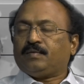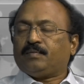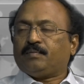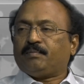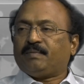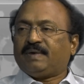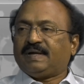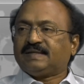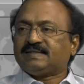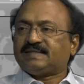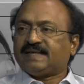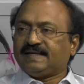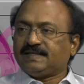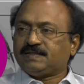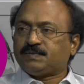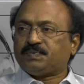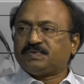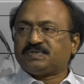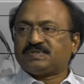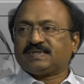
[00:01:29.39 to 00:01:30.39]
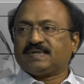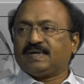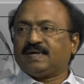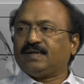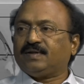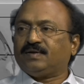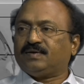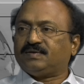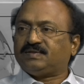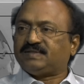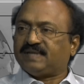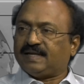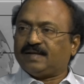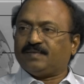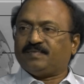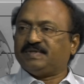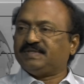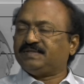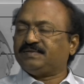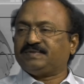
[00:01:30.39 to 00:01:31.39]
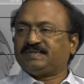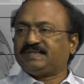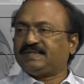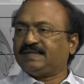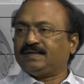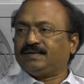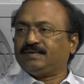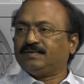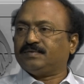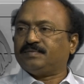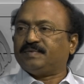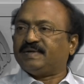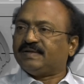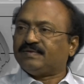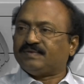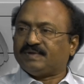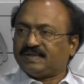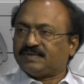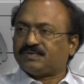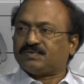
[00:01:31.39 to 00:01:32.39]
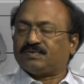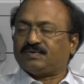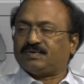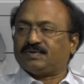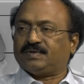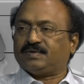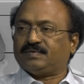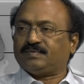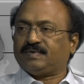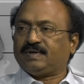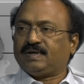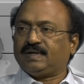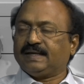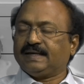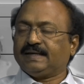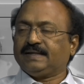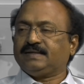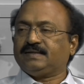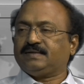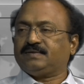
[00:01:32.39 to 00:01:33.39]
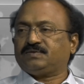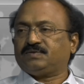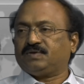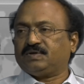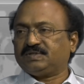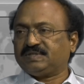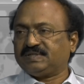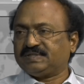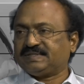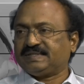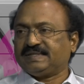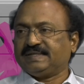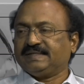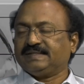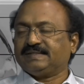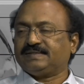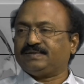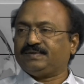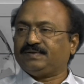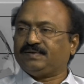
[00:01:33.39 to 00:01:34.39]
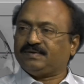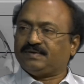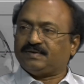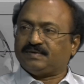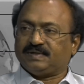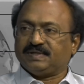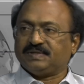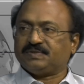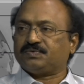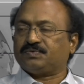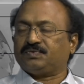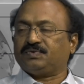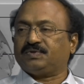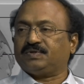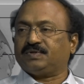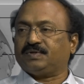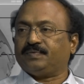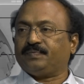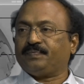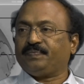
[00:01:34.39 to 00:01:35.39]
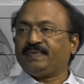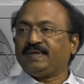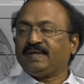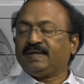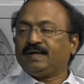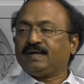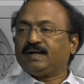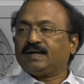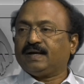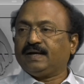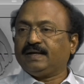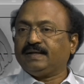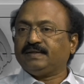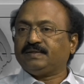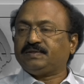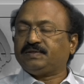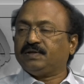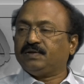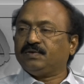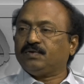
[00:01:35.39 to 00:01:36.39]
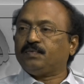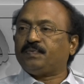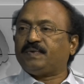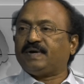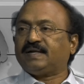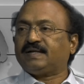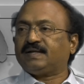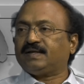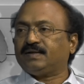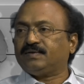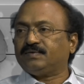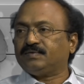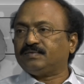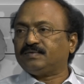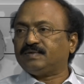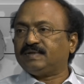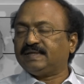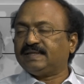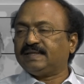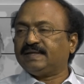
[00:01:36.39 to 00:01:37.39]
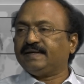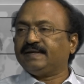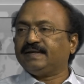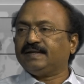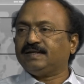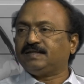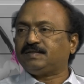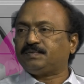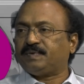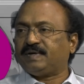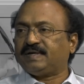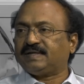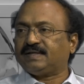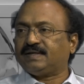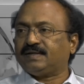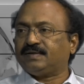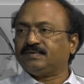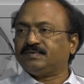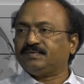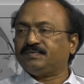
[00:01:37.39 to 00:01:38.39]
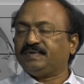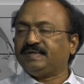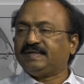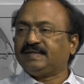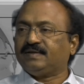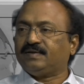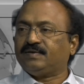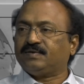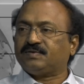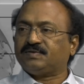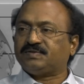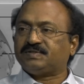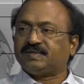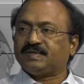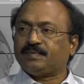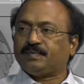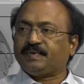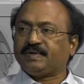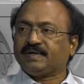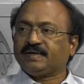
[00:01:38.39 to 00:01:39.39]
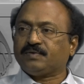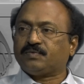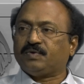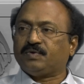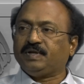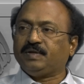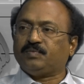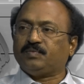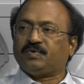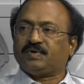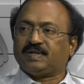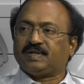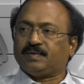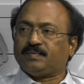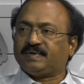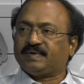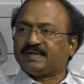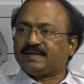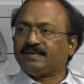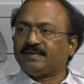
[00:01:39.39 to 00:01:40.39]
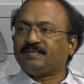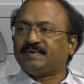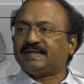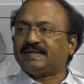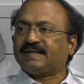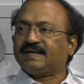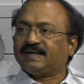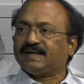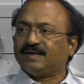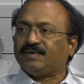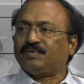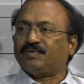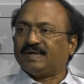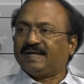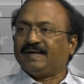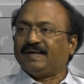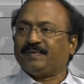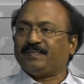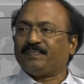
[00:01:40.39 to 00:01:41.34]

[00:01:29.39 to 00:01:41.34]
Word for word: మన సైన్స్ పుస్తకాల్లో చాలా మంచి విషయాలు మనం నేర్చుకుంటున్నాం అలాగే సోషల్ స్టడీస్లో నేర్చుకుంటున్నాం కానీ తెలుగు పాఠాలు లేదా ఇంగ్లీష్ పాఠాలు వీటిలోకి వచ్చేటప్పటికి కొన్ని మూఢనమ్మకాలు మనకి ఇంకా ఉన్నాయి